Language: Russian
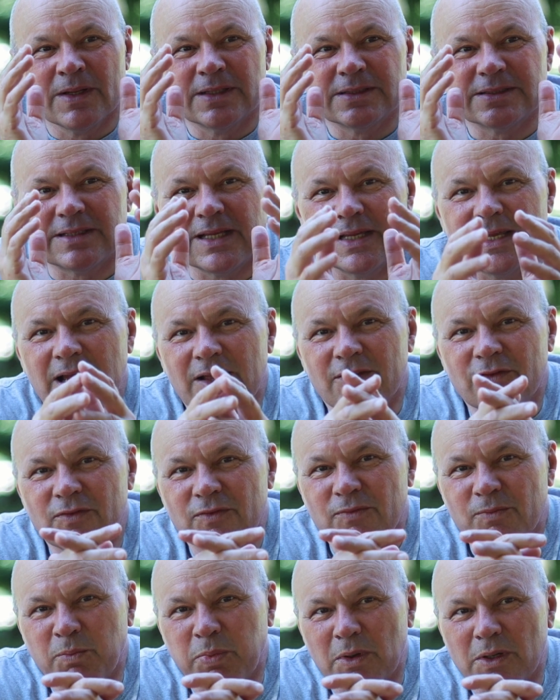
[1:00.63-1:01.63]
стоять
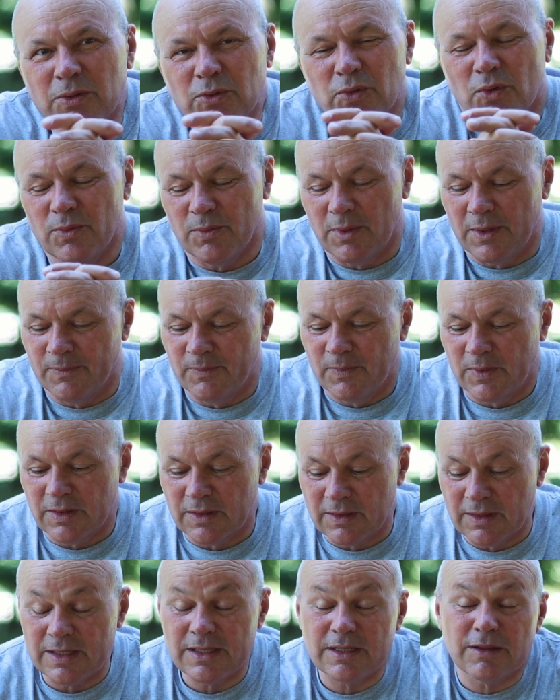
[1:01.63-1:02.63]
в проломе
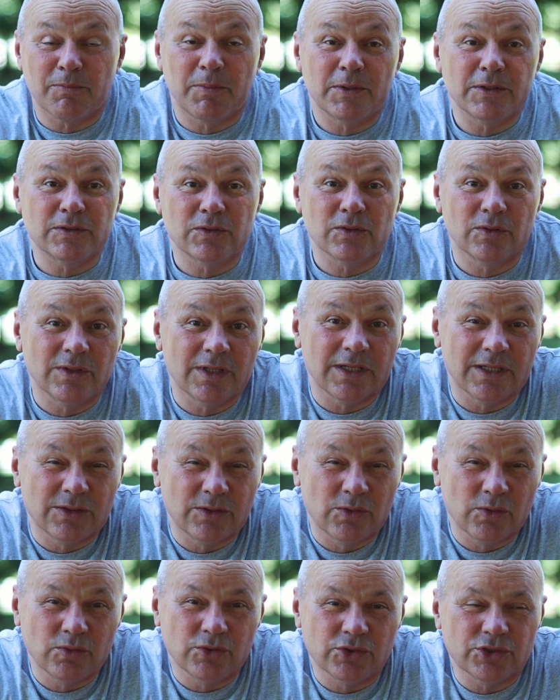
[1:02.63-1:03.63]
за неспасенные
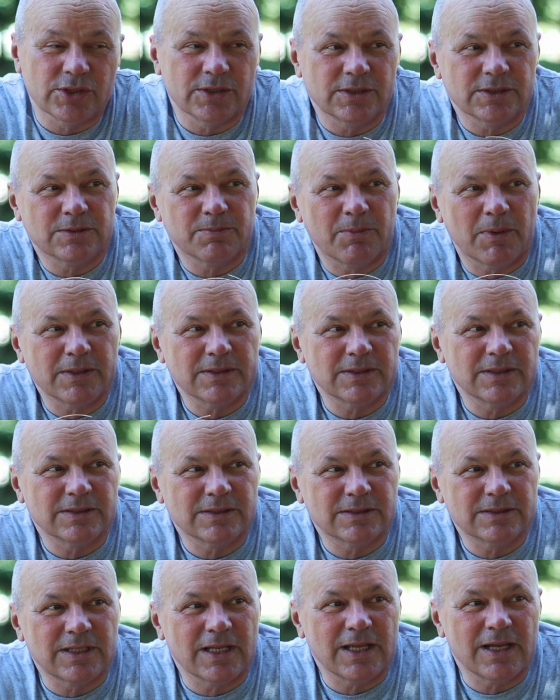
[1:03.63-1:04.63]
души,
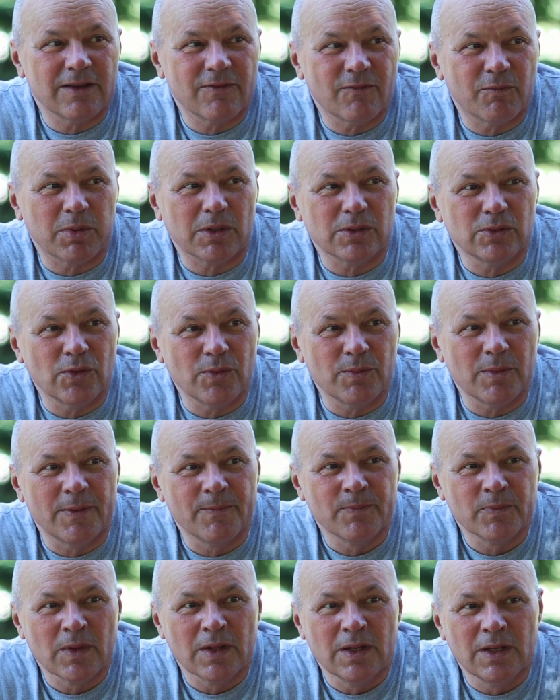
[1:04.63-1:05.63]
стоять в проломе
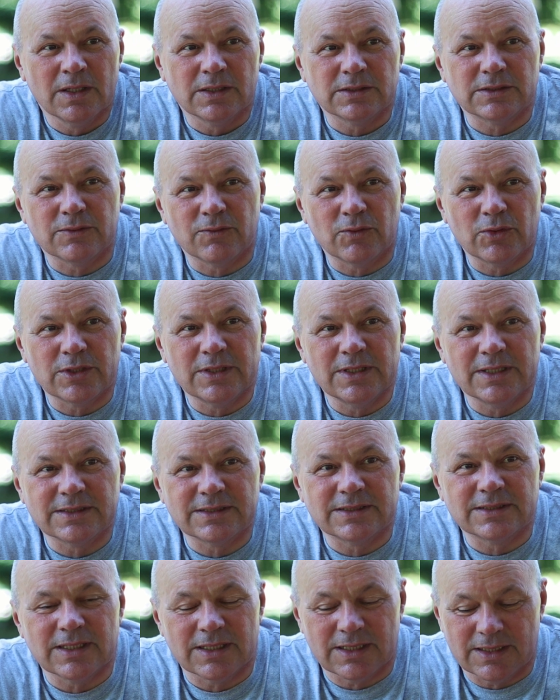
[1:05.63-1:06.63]
сегодня
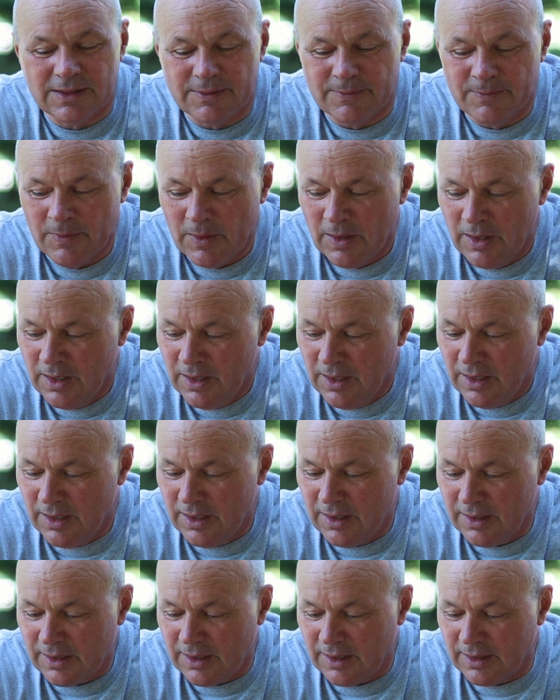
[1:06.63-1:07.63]
за
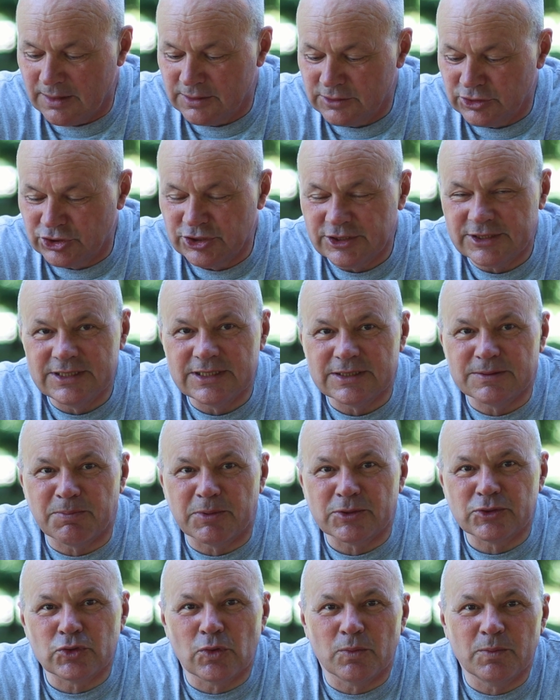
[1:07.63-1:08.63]
э, как
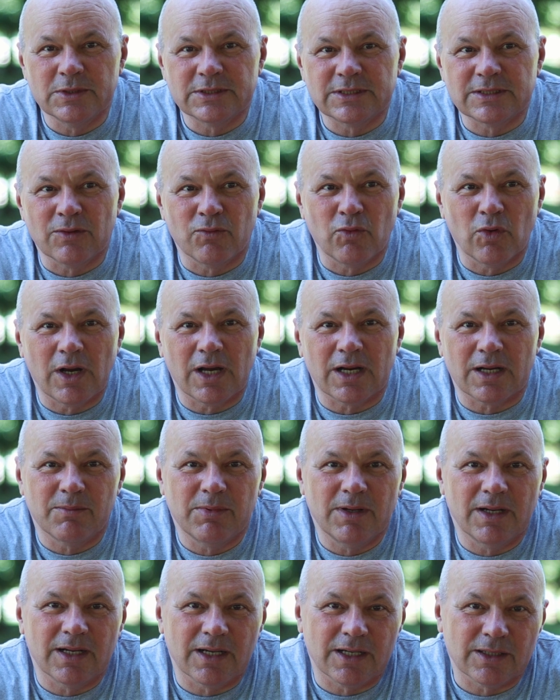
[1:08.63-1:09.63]
жизнеспособность того
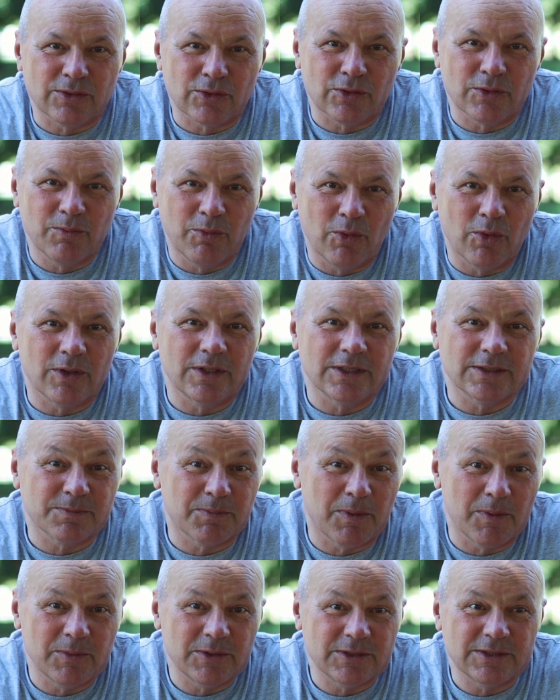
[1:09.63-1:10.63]
корабля, на который Бог нас
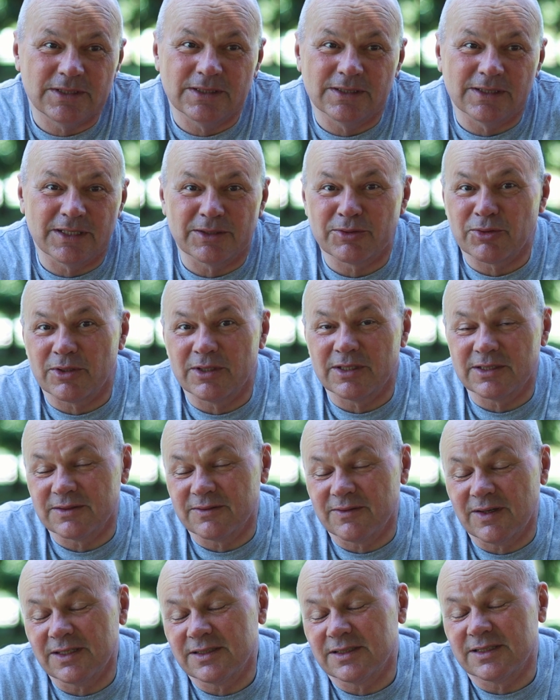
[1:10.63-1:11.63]
поместил, который
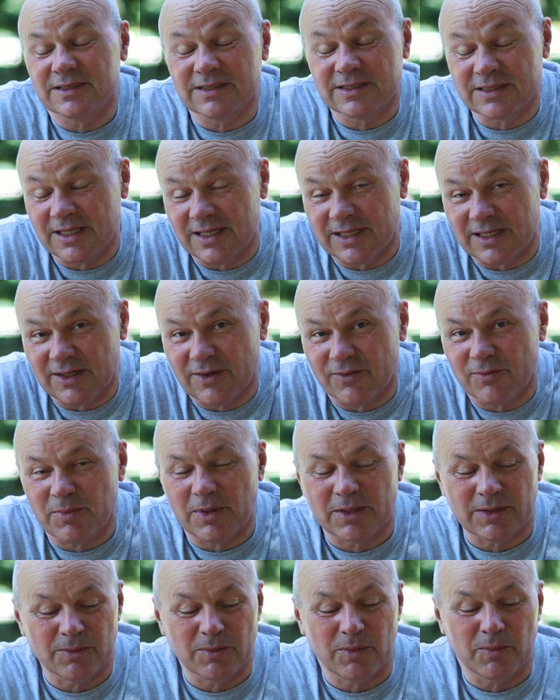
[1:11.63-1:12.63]
называется Церковь.
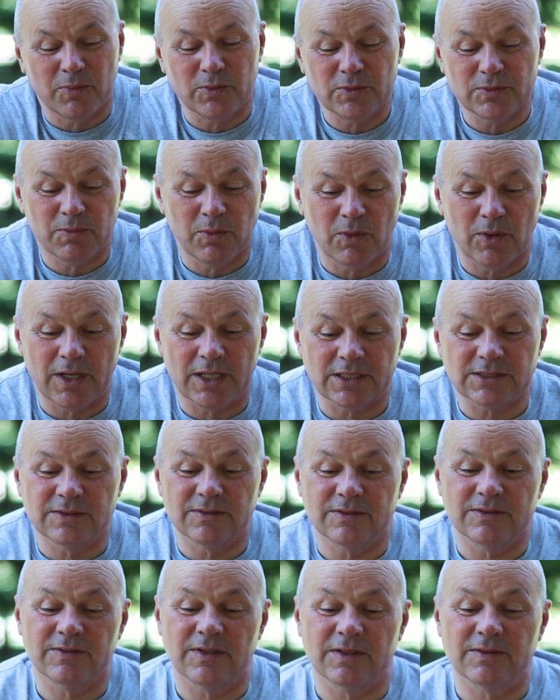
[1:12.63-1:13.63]
Поэтому пусть Бог
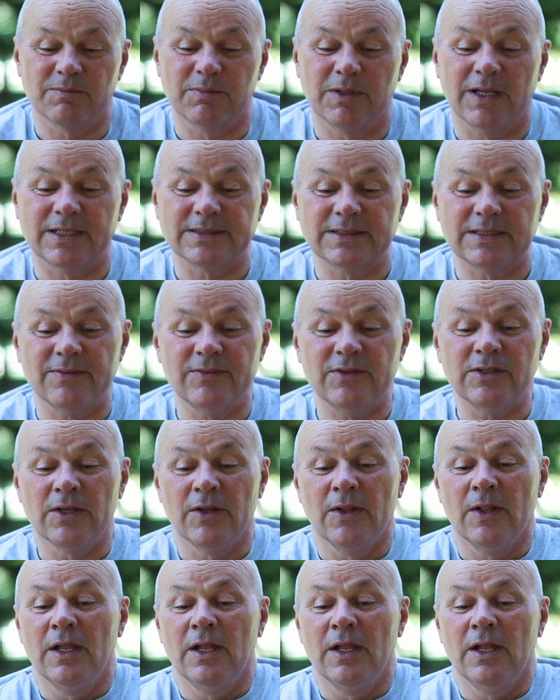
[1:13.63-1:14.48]
каждого из вас благословит